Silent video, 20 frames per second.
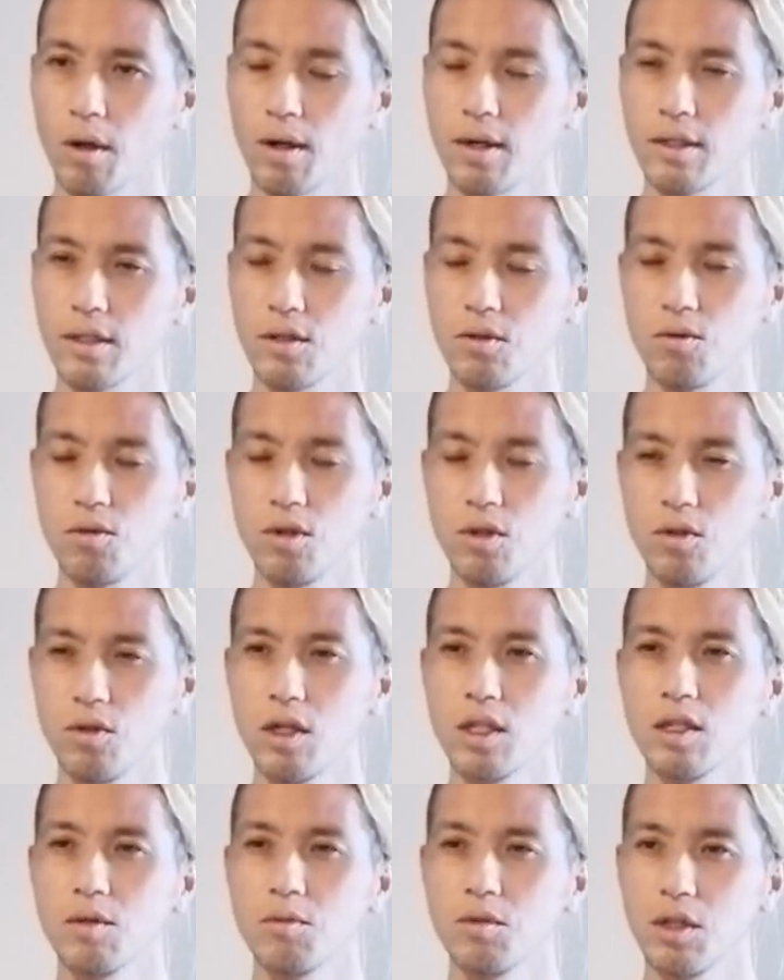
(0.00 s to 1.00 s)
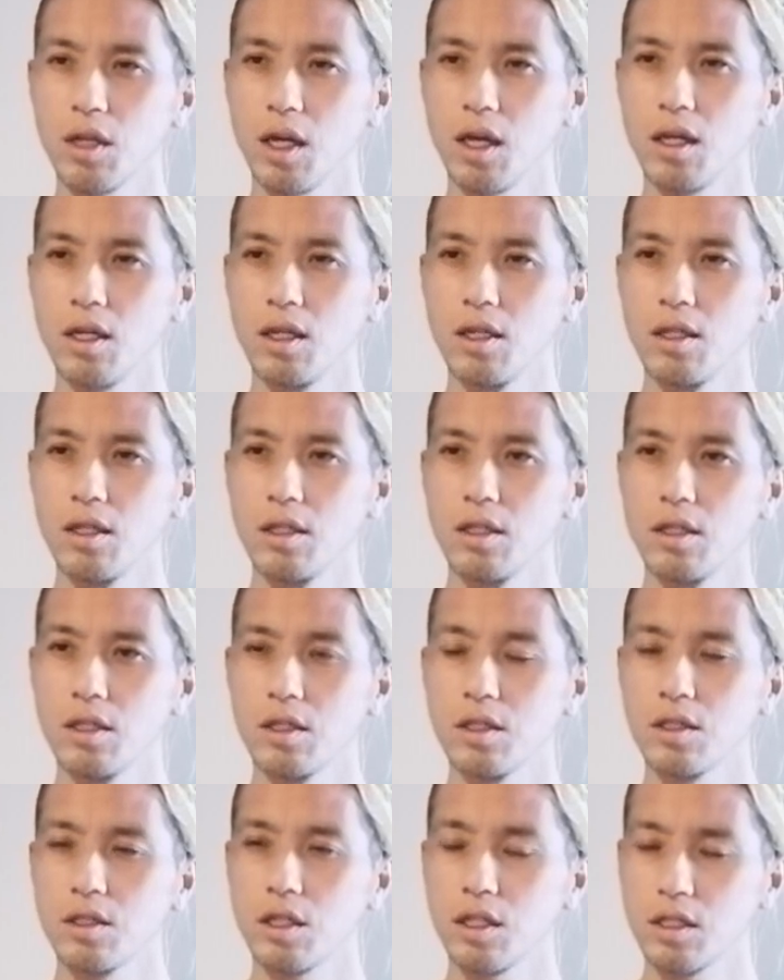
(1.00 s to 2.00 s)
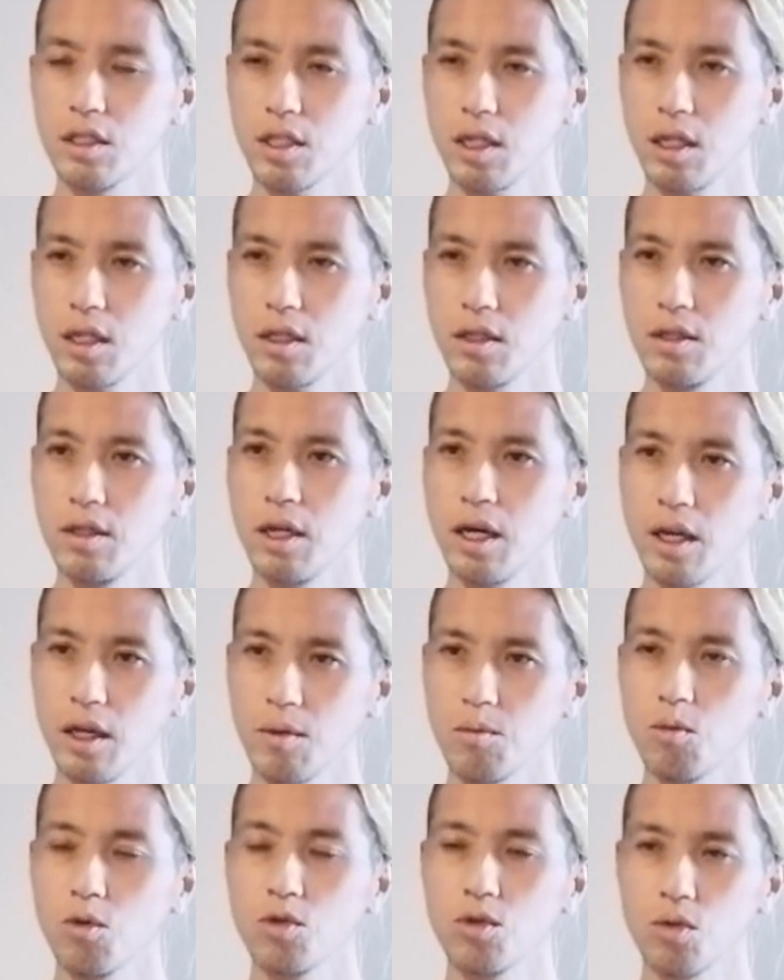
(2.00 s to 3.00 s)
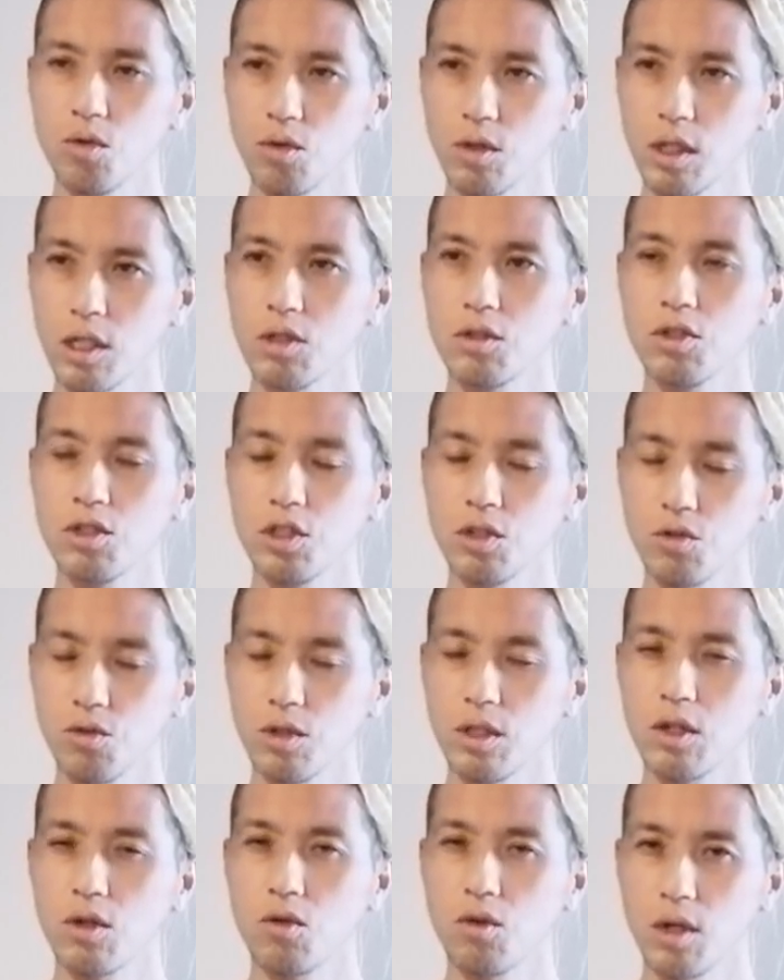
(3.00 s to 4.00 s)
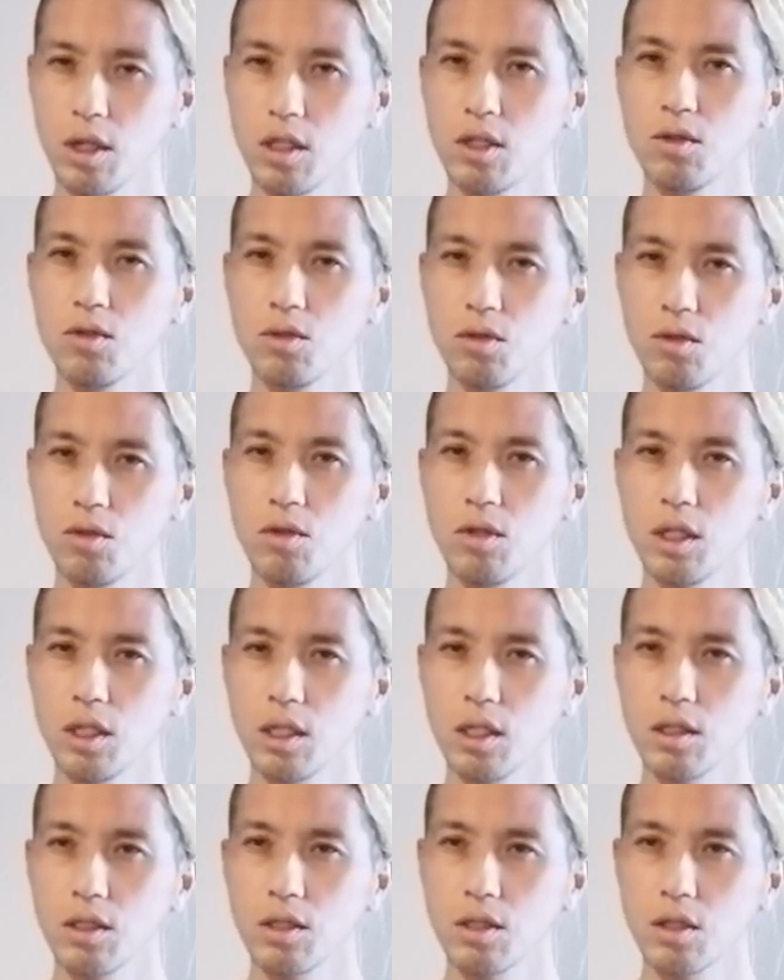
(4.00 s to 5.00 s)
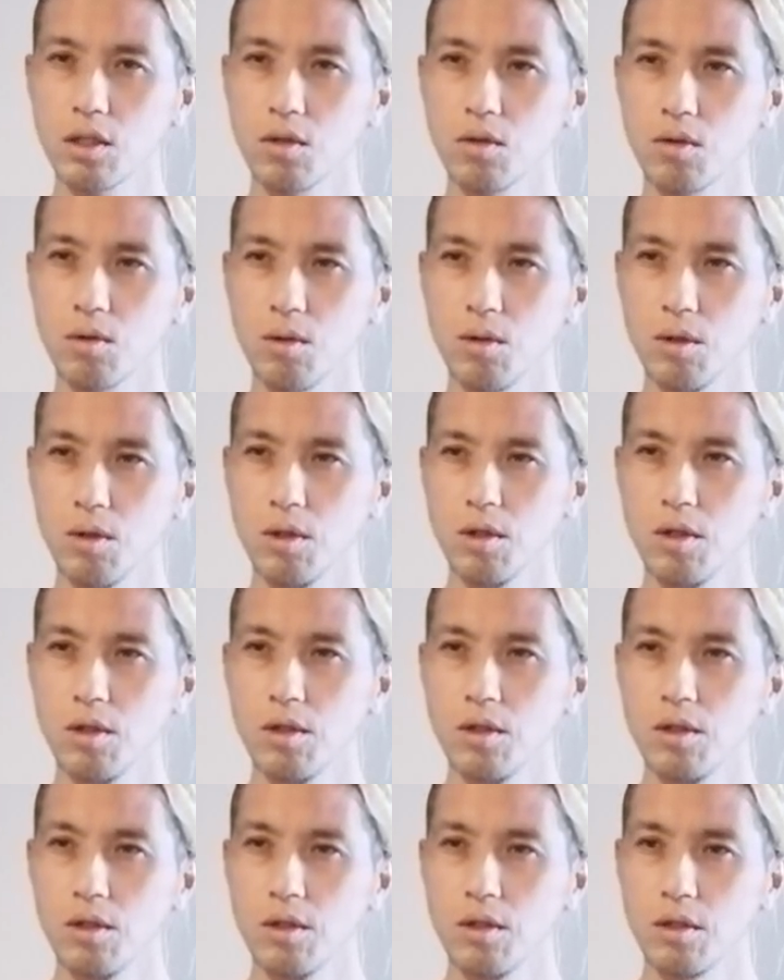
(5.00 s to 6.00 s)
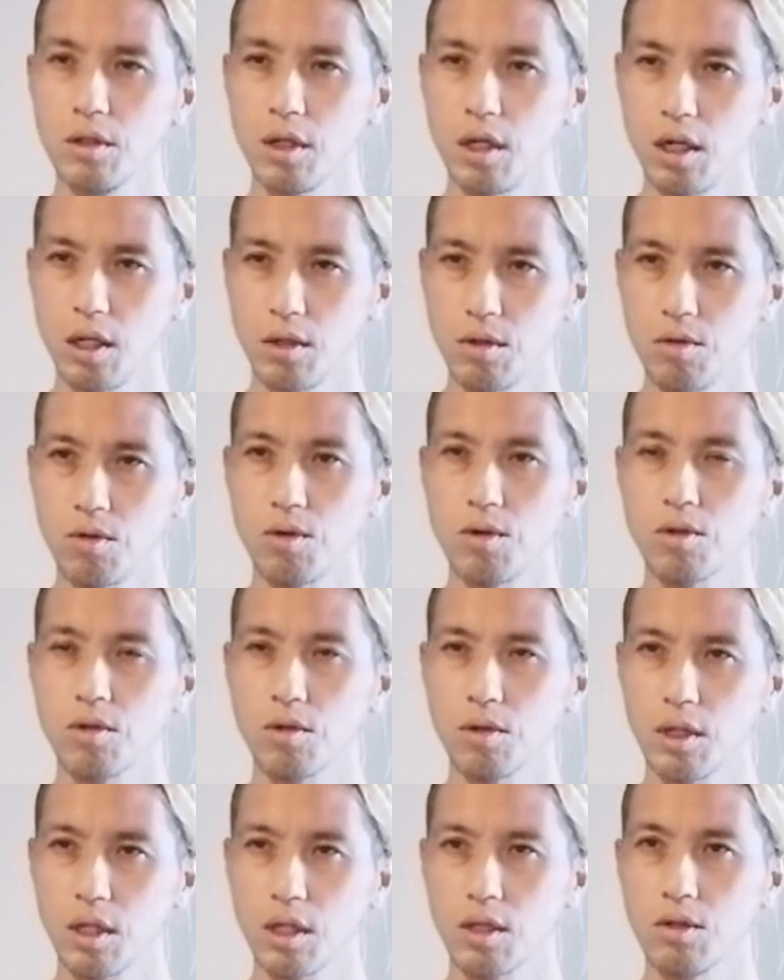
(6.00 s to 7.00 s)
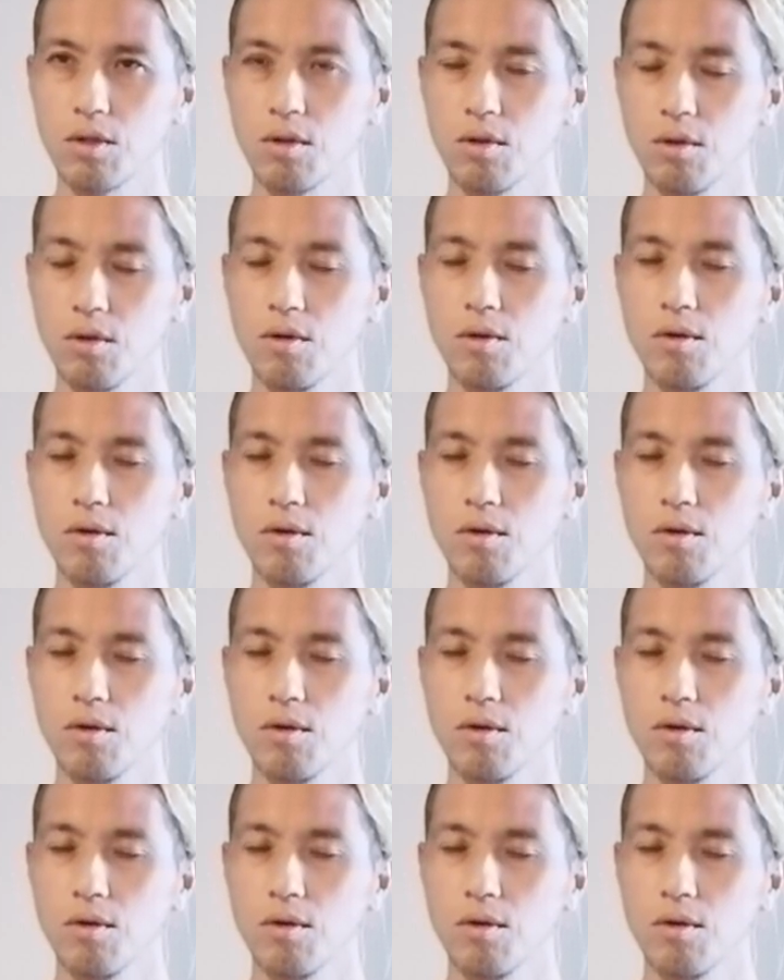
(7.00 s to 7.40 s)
たわ。あ、俺言われたもんね。辻さん、苗もっと大きくして植えた方がいいよって言われたんですけど、なるほどなと。